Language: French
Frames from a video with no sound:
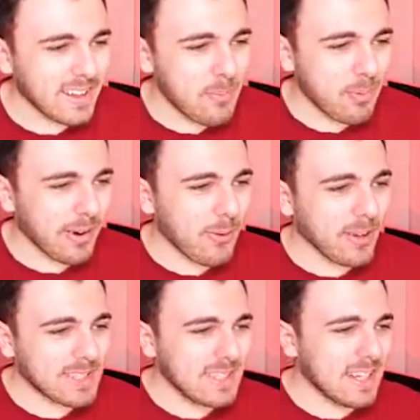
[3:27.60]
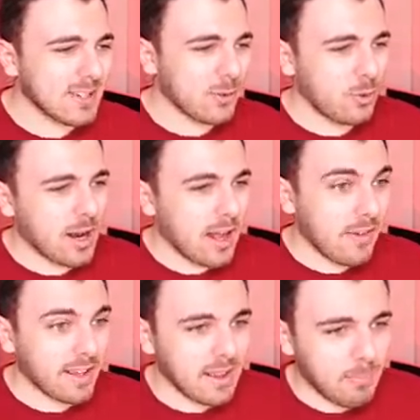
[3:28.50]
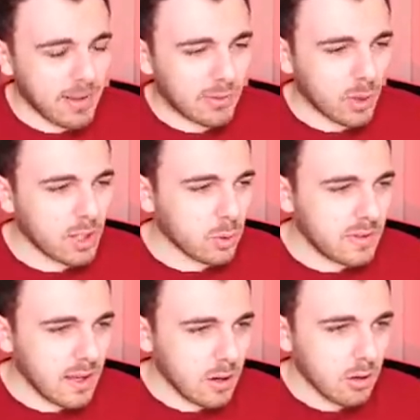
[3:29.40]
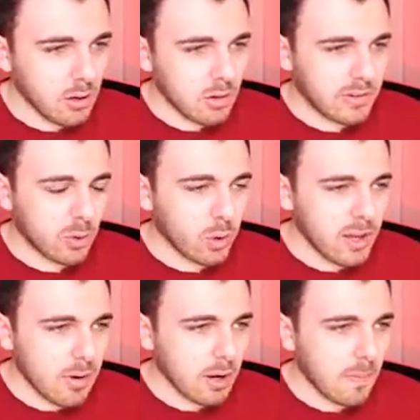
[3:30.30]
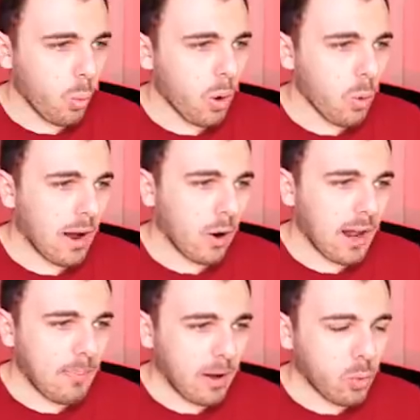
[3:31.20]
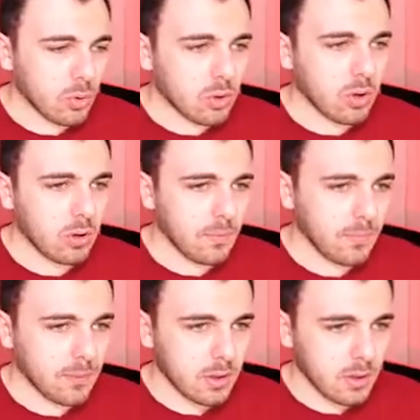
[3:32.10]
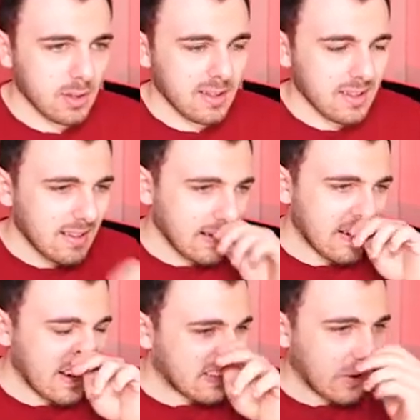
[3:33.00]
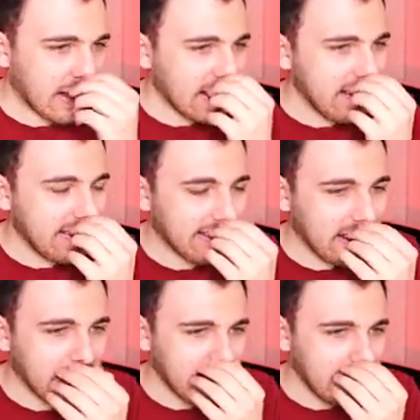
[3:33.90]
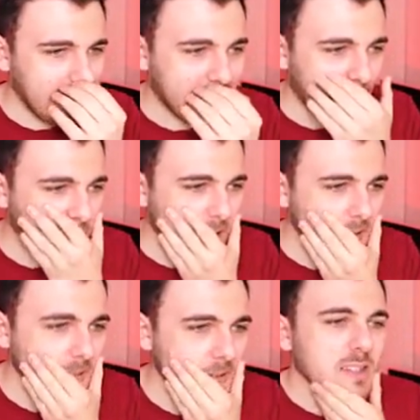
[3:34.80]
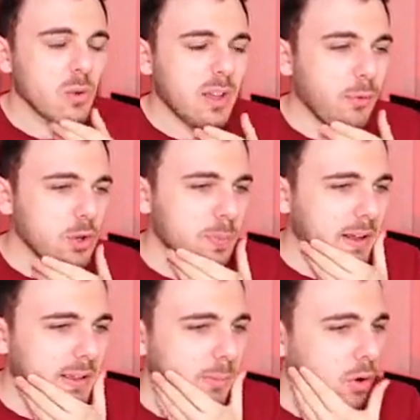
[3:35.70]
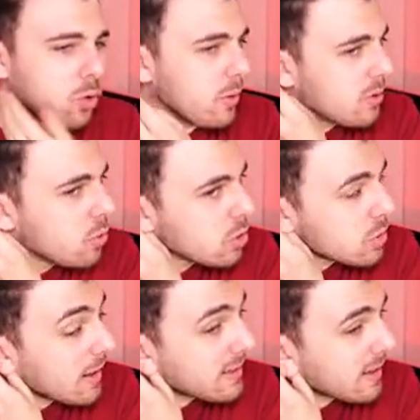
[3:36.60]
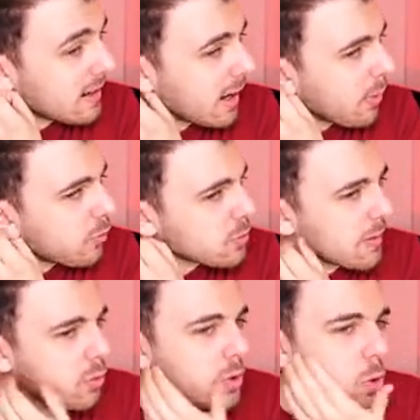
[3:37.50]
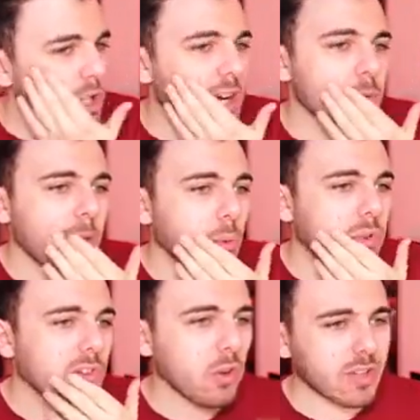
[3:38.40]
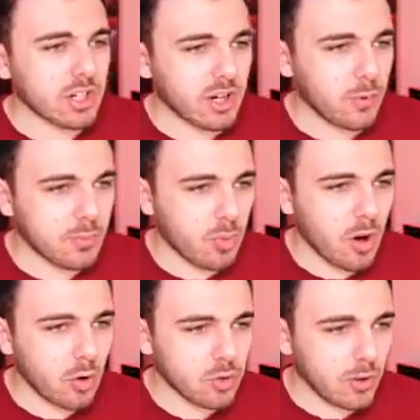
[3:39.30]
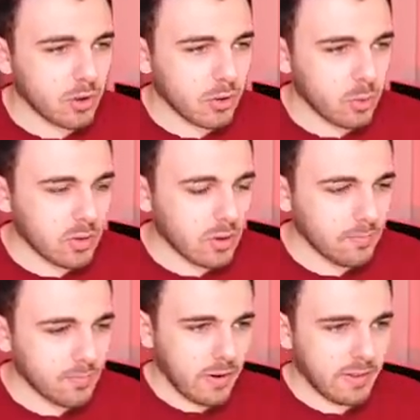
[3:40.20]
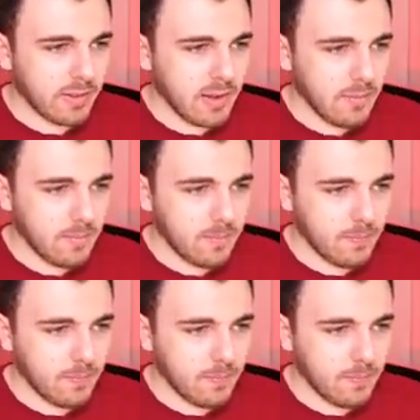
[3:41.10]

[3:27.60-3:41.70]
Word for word: Il y a des pingouins qui nagent au-dessus de la lave avec des pics sur les côtés. Oh, c'est horrible. Wow, alors là par contre, euh, attends, analyse ça, analyse ça bien. Donc il faut que je prenne d'abord celui de gauche, bah très clairement, il faut que je prenne celui de gauche et à peu près au centre, à chaque fois je pourrai en rejoindre un autre. On va tester.